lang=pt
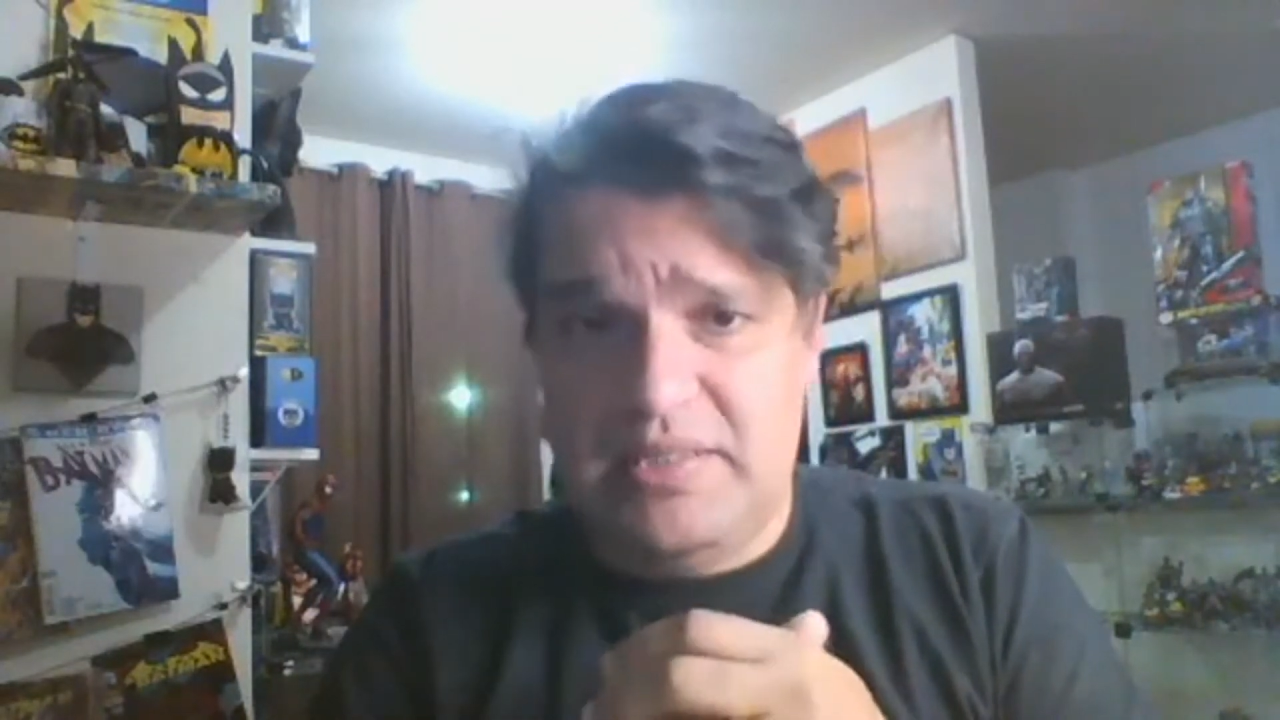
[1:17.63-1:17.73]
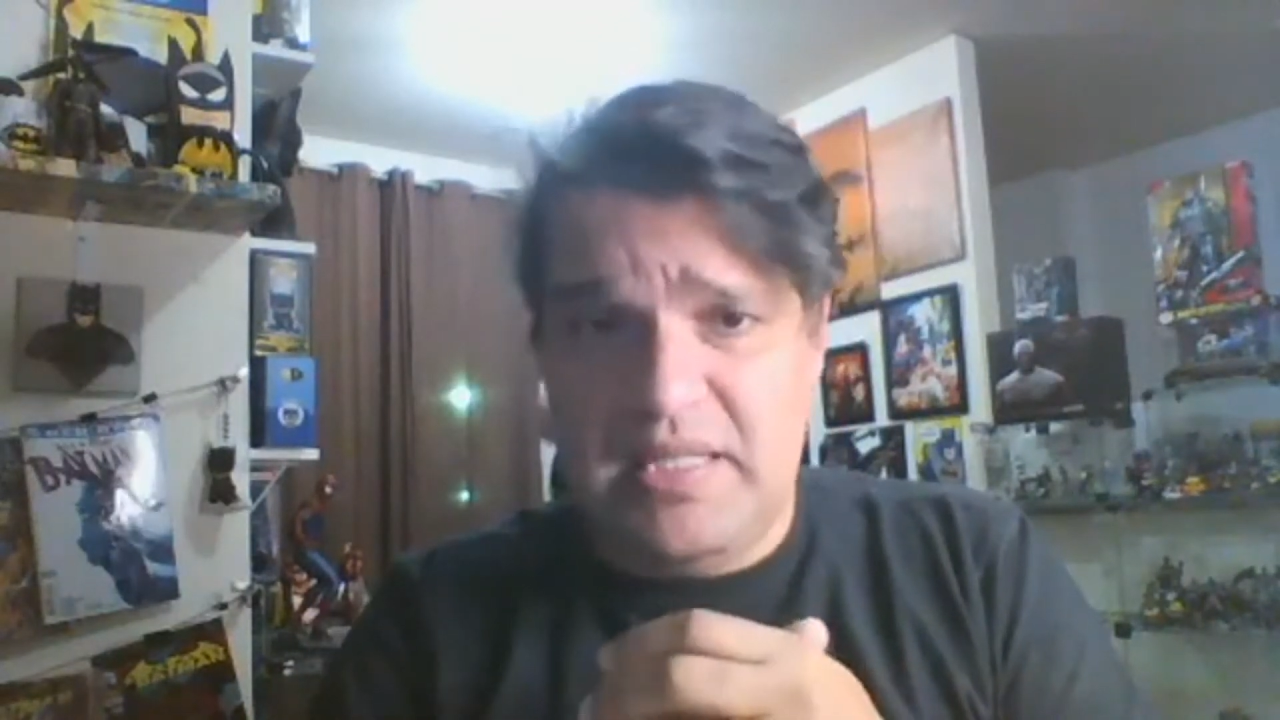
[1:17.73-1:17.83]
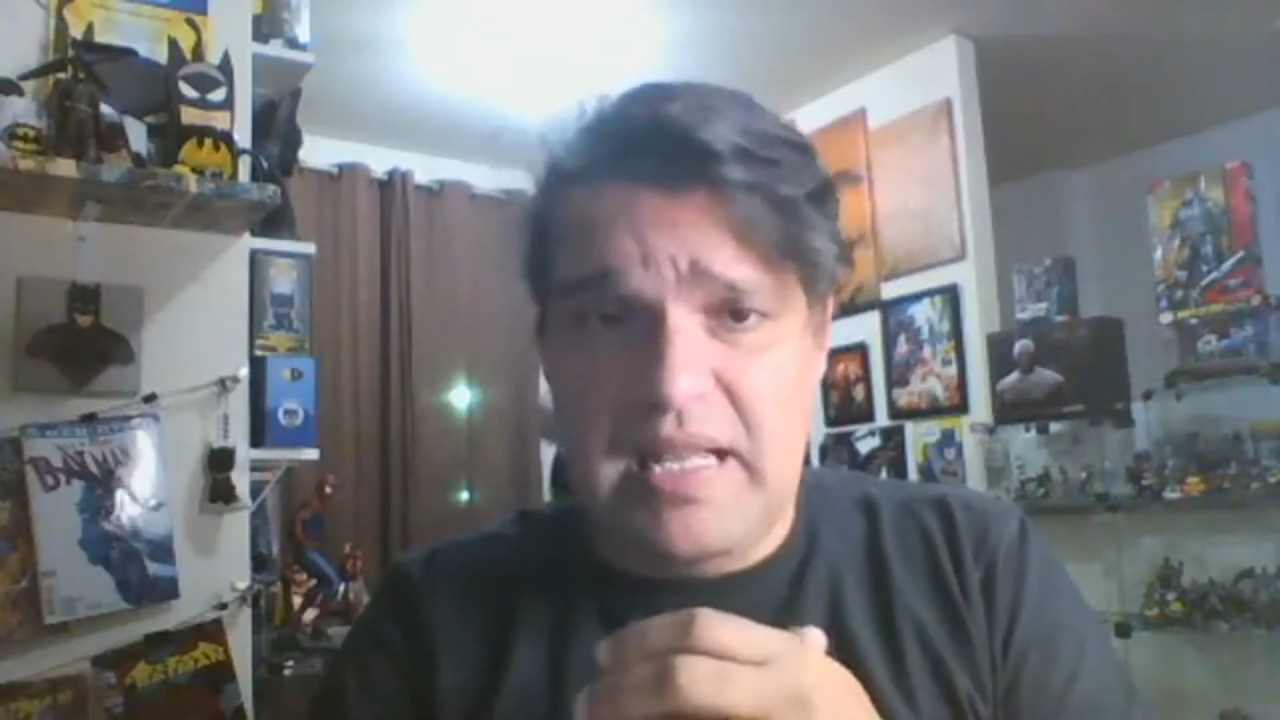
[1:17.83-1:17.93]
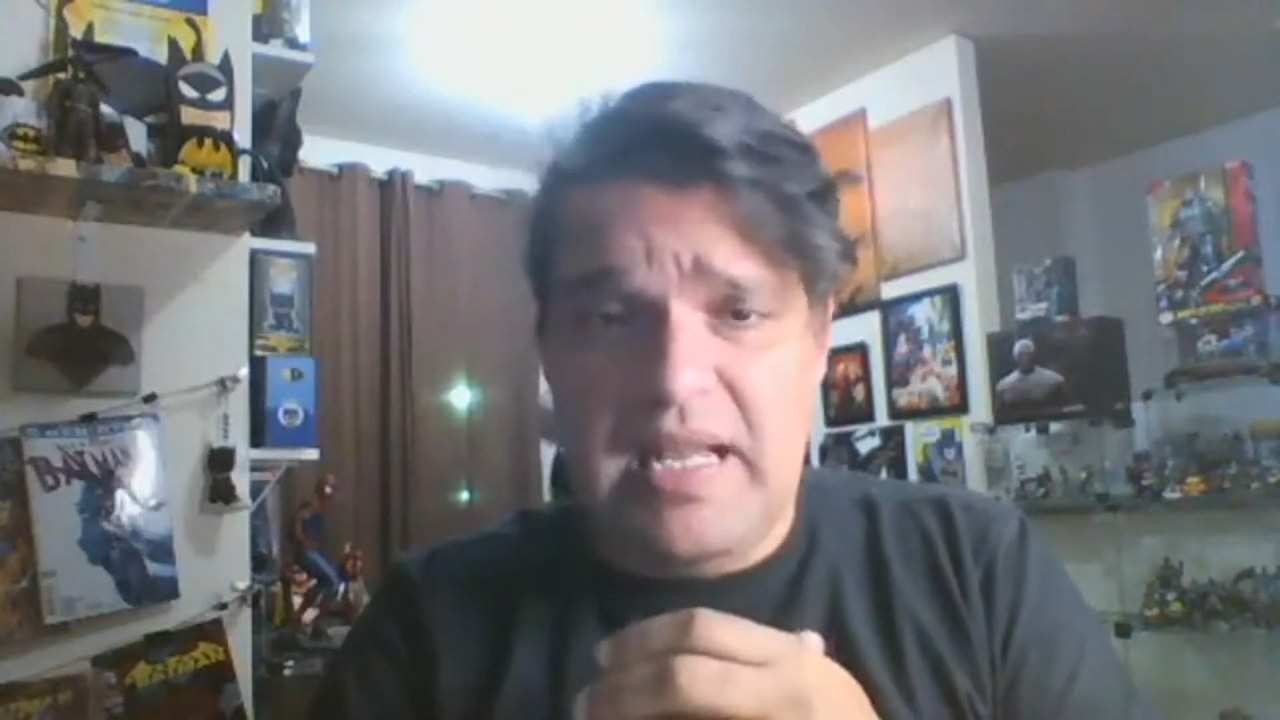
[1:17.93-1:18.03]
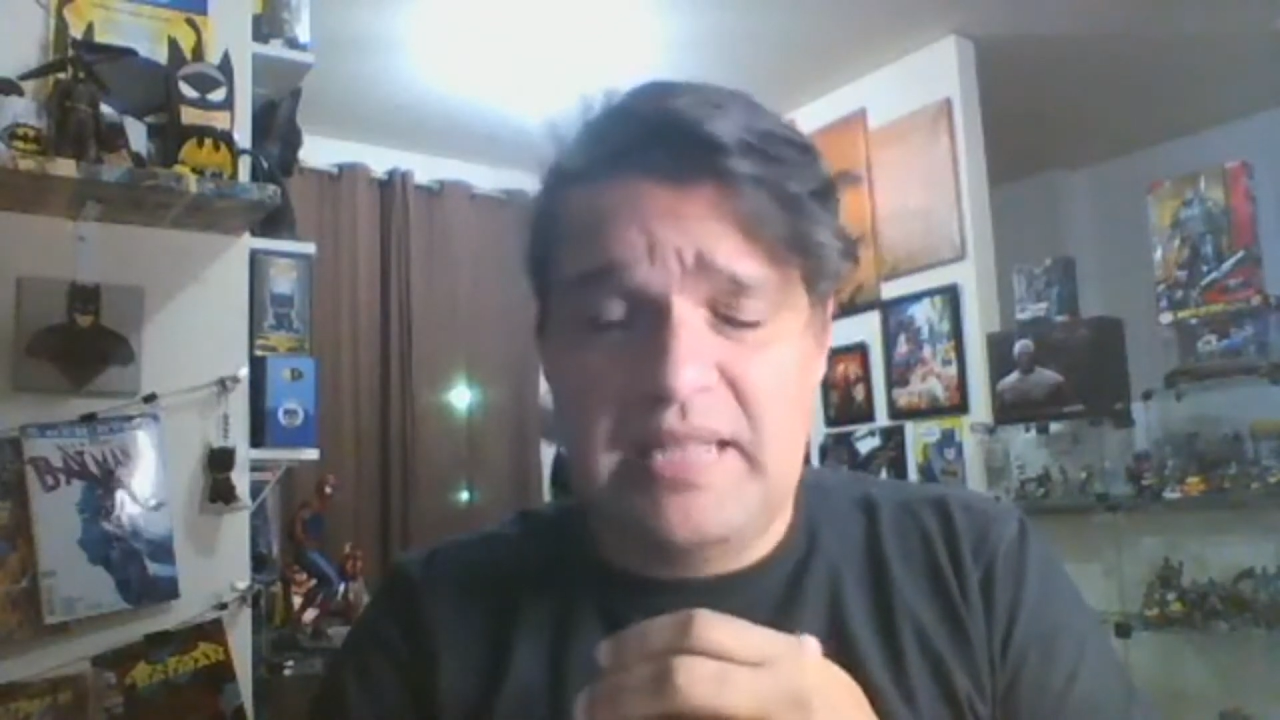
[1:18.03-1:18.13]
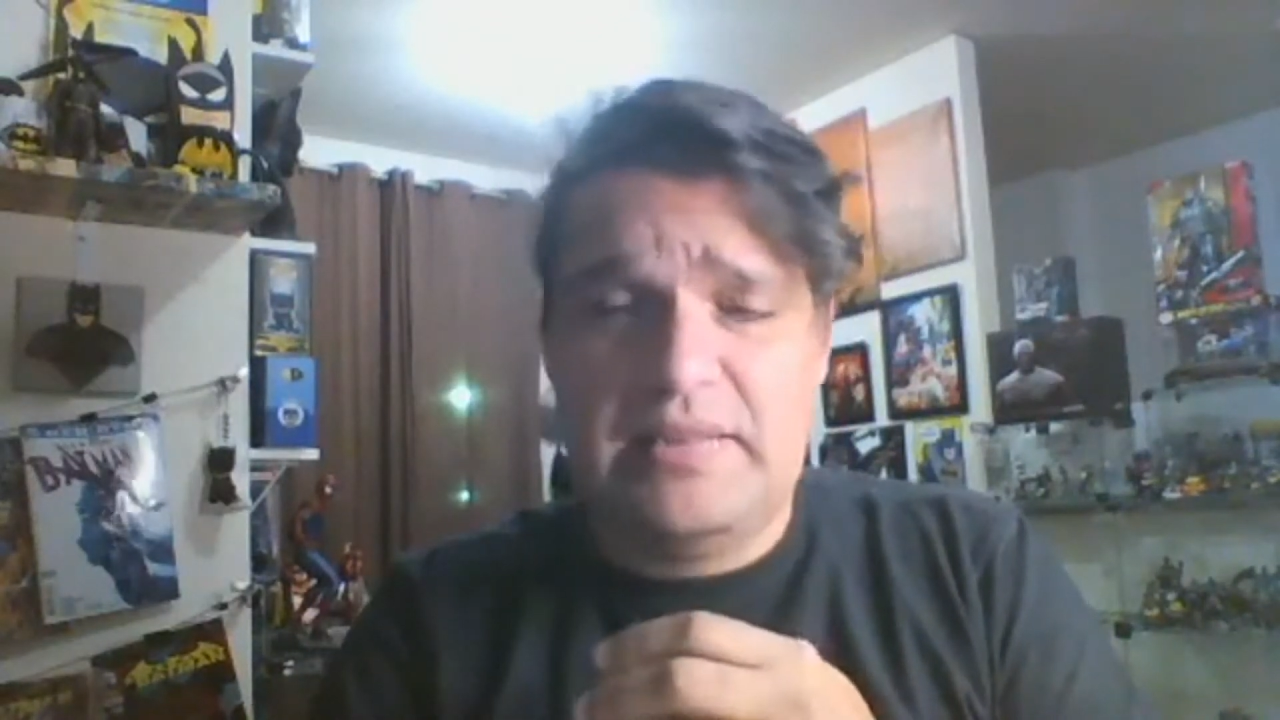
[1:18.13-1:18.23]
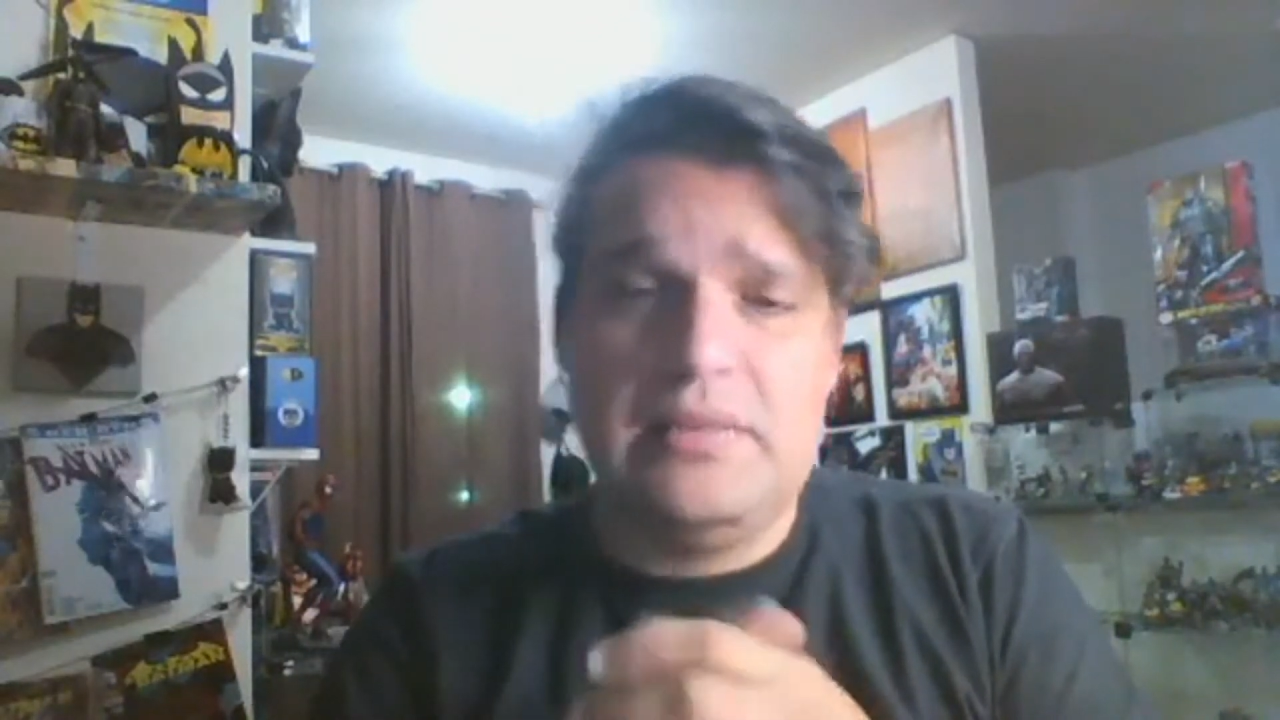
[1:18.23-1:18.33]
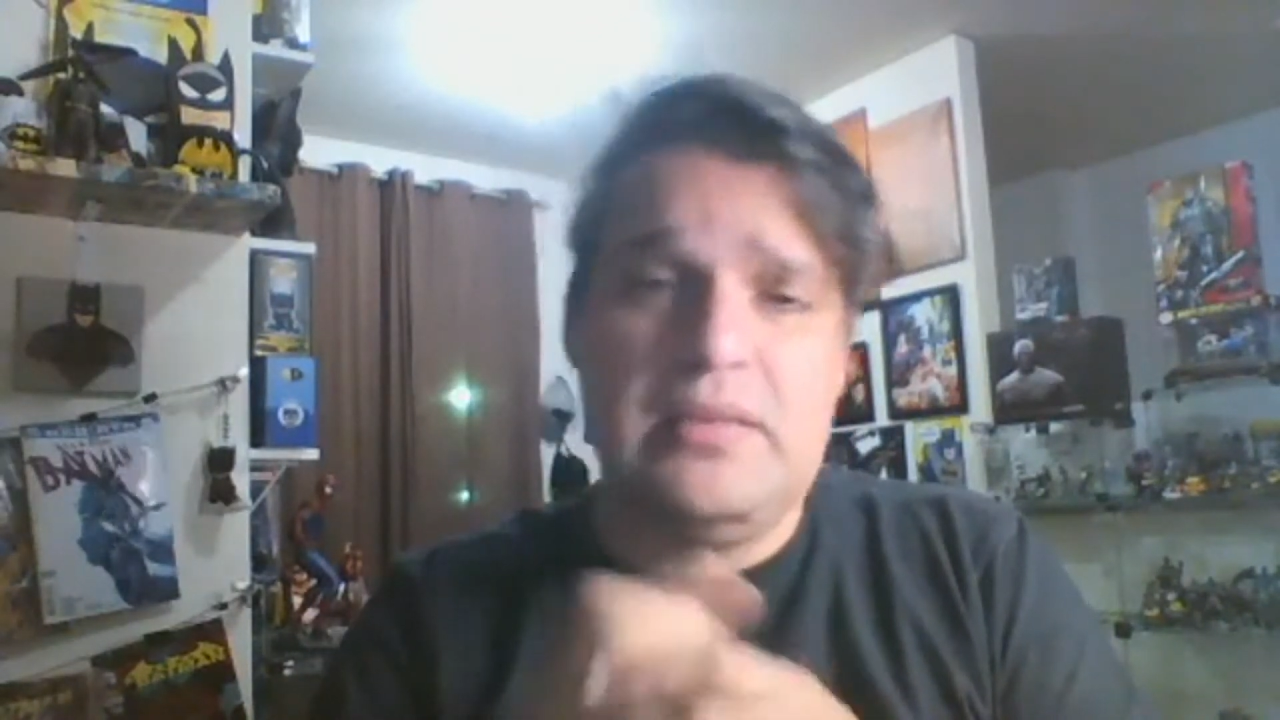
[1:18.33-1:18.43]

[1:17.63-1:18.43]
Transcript: Galáxias,